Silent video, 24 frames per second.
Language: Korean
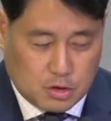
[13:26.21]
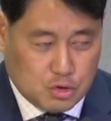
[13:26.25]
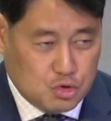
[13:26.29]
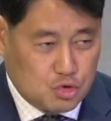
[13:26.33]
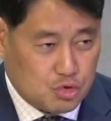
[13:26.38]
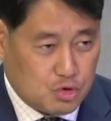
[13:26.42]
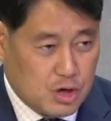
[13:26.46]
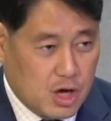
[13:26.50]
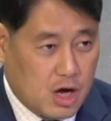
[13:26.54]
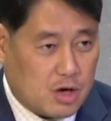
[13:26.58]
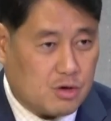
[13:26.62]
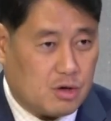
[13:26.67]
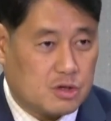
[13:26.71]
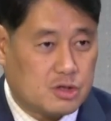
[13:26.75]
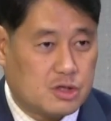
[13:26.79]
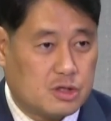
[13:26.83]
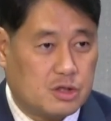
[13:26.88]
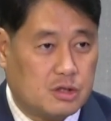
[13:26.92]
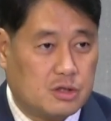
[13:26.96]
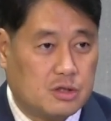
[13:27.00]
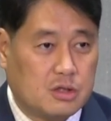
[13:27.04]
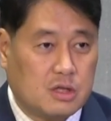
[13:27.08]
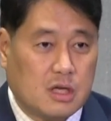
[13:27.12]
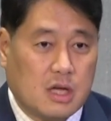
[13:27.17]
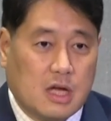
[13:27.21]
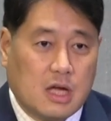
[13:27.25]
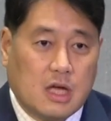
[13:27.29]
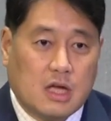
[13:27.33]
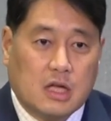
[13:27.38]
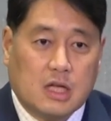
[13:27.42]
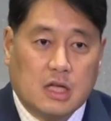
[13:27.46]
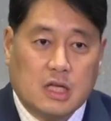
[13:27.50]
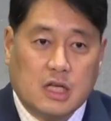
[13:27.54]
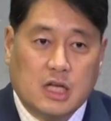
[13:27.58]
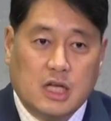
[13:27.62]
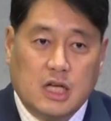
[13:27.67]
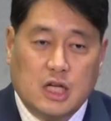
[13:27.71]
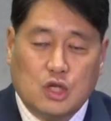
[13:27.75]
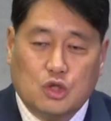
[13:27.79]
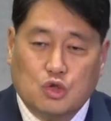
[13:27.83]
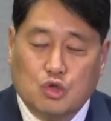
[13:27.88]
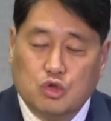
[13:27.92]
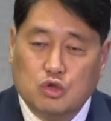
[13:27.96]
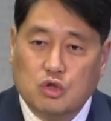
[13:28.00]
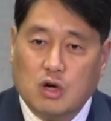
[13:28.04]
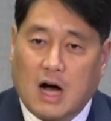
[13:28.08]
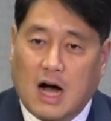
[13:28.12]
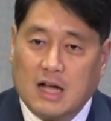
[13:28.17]
중요한 것은 이
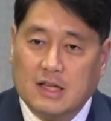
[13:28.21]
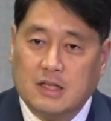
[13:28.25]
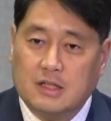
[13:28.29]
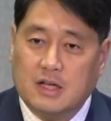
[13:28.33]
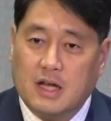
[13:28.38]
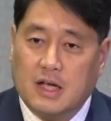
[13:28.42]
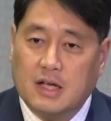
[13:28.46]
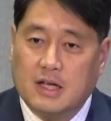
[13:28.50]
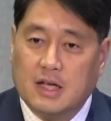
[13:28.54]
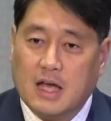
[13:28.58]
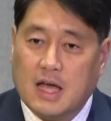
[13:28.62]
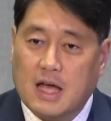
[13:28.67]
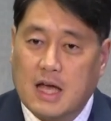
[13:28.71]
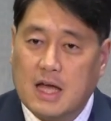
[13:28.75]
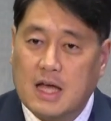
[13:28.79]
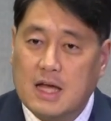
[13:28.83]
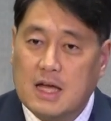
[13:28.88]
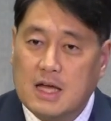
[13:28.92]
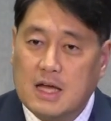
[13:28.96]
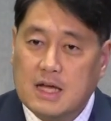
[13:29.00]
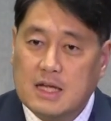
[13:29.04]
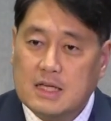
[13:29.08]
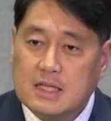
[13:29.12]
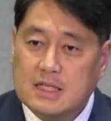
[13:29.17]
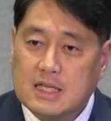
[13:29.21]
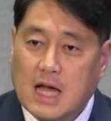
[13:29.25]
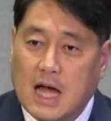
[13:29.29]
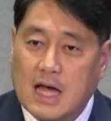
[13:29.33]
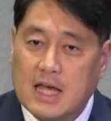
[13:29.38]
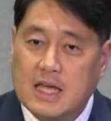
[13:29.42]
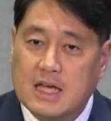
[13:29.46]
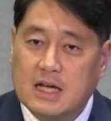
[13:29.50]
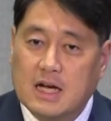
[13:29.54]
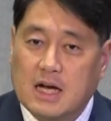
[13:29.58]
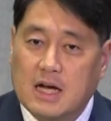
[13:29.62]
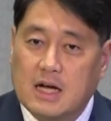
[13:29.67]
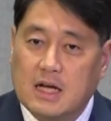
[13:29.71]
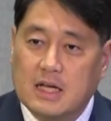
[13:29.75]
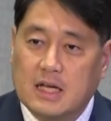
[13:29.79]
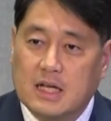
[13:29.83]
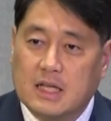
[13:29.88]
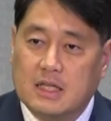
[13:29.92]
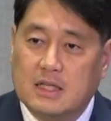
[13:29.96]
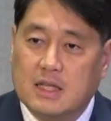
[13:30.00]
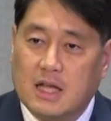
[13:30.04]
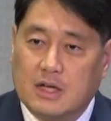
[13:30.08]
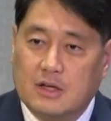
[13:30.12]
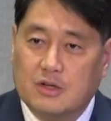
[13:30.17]
두 아들에게 차이가
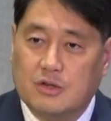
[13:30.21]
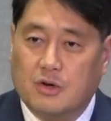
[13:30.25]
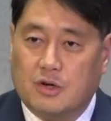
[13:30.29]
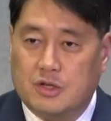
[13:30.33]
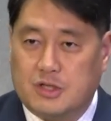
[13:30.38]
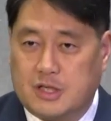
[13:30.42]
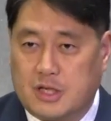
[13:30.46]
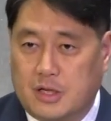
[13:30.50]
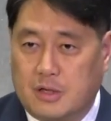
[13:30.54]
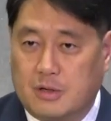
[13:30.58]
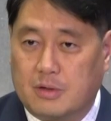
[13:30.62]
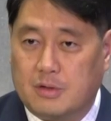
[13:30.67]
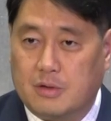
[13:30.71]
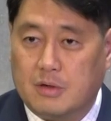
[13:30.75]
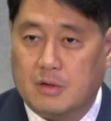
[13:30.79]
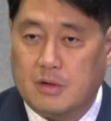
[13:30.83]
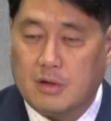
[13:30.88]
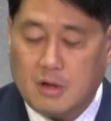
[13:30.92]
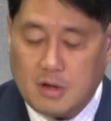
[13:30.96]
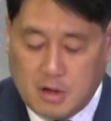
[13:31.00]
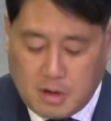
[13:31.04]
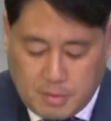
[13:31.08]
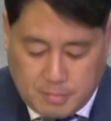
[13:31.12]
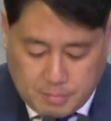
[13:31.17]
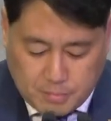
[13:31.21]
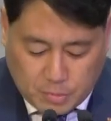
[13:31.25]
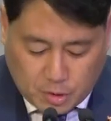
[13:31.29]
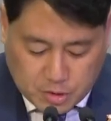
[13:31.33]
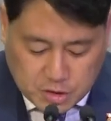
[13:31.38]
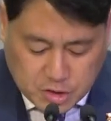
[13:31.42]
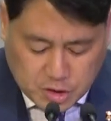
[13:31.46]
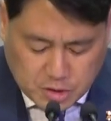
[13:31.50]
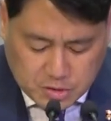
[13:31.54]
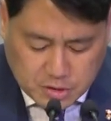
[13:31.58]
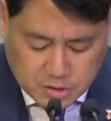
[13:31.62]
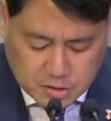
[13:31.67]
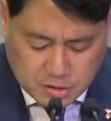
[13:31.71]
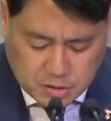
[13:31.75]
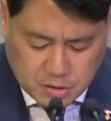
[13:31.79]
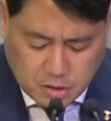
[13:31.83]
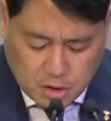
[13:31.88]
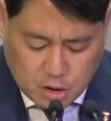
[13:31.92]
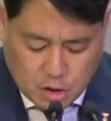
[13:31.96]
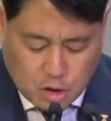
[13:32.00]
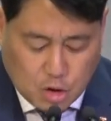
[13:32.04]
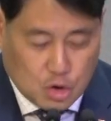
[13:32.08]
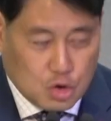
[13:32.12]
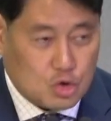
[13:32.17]
있다는 것이에요. 먼저는
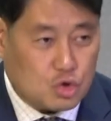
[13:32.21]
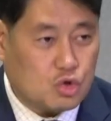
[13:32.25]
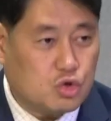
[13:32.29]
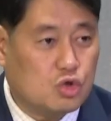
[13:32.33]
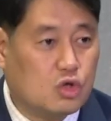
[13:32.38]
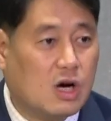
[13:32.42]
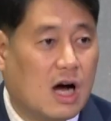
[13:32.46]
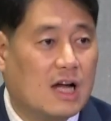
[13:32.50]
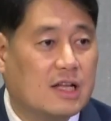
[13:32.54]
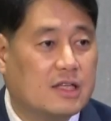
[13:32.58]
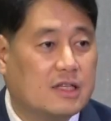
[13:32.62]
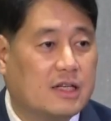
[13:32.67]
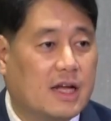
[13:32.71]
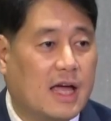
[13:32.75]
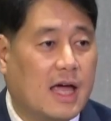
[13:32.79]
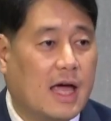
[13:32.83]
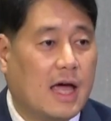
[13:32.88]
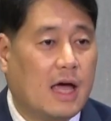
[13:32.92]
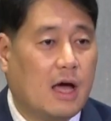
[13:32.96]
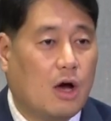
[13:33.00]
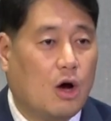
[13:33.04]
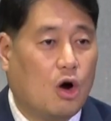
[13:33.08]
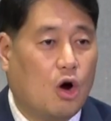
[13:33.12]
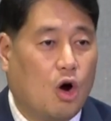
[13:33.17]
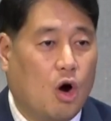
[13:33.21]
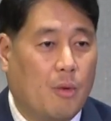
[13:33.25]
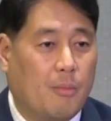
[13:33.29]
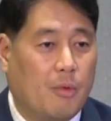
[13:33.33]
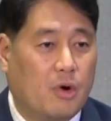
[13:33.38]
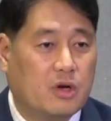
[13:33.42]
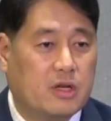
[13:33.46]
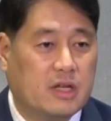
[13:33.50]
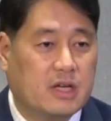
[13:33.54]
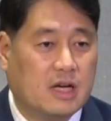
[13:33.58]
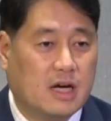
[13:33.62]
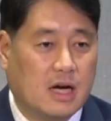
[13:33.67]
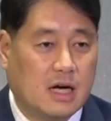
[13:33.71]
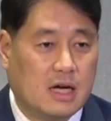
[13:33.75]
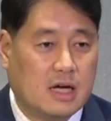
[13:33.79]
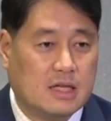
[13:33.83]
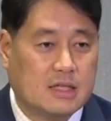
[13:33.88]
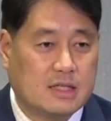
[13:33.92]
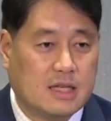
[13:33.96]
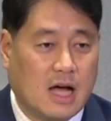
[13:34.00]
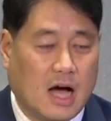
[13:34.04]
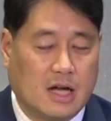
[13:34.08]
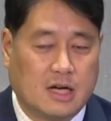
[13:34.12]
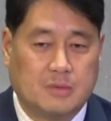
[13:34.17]
두 아들의
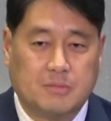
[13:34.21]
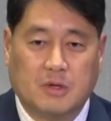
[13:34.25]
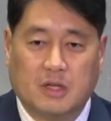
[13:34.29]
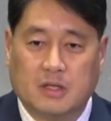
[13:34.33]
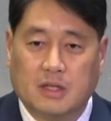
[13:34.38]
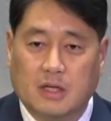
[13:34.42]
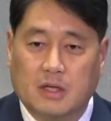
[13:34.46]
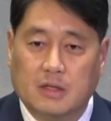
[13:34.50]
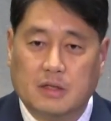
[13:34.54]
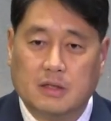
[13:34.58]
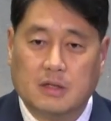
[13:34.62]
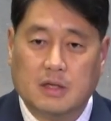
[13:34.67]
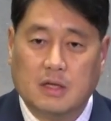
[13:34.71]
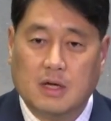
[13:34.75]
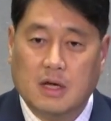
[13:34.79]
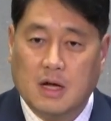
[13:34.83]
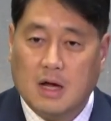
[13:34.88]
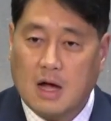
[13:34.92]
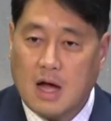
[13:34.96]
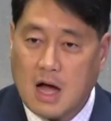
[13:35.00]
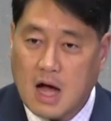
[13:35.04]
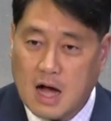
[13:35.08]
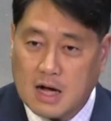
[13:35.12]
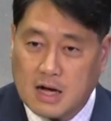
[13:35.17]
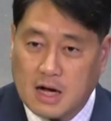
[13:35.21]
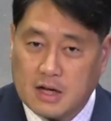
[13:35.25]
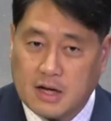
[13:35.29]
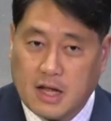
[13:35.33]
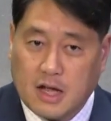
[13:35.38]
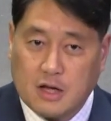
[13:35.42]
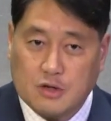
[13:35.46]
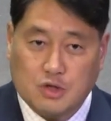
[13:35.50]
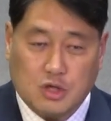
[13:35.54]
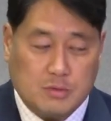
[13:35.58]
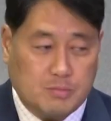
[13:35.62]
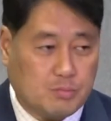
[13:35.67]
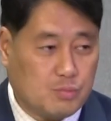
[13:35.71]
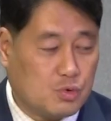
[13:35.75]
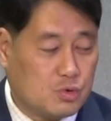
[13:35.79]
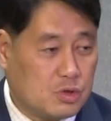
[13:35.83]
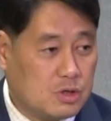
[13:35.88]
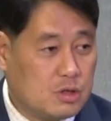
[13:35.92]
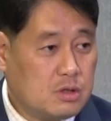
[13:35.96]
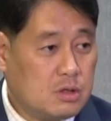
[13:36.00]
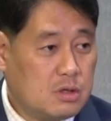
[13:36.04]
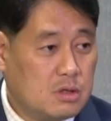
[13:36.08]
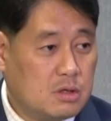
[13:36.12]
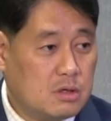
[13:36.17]
어머니가 다릅니다. 하갈의
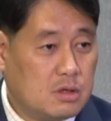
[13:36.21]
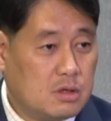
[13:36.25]
신부는